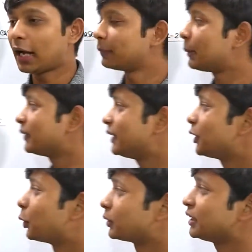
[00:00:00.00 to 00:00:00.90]
আমরা আমাদের
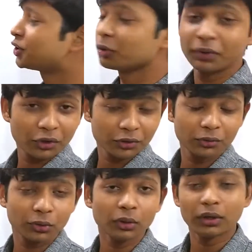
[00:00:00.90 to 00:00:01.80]
গতির
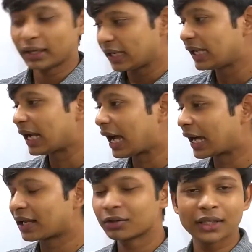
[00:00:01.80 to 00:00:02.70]
সমীকরণগুলো এর
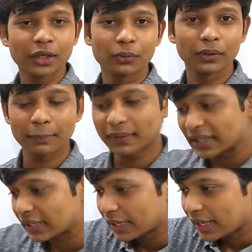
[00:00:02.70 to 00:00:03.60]
আগের অধ্যায় করলাম
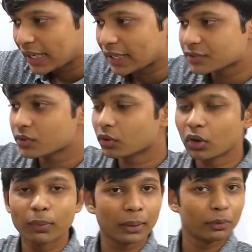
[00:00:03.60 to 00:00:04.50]
কি এক্স অক্ষ
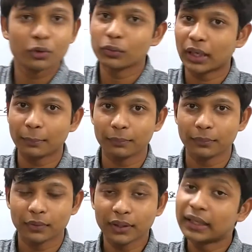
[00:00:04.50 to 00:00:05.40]
বরাবর করলাম
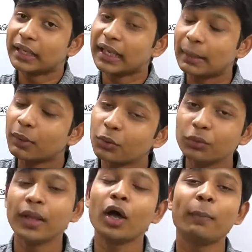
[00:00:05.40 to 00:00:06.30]
এবার
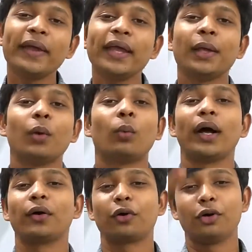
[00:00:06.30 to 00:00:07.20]
ওগুলোই হবে
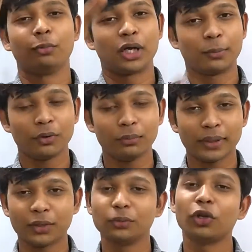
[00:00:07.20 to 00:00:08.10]
ওয়াই অক্ষ বরাবর
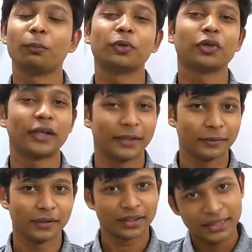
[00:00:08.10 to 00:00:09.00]
মানে উলম্ব তলে
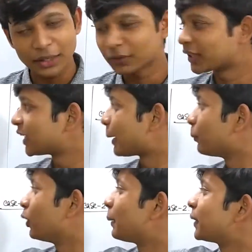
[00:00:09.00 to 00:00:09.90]
তাই অধ্যায়ের নাম
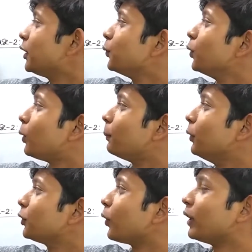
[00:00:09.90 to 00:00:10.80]
বললাম কি উলম্ব
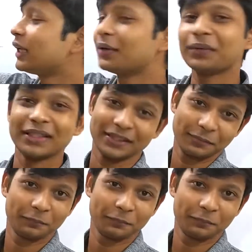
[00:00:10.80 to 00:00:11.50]
তলে গতি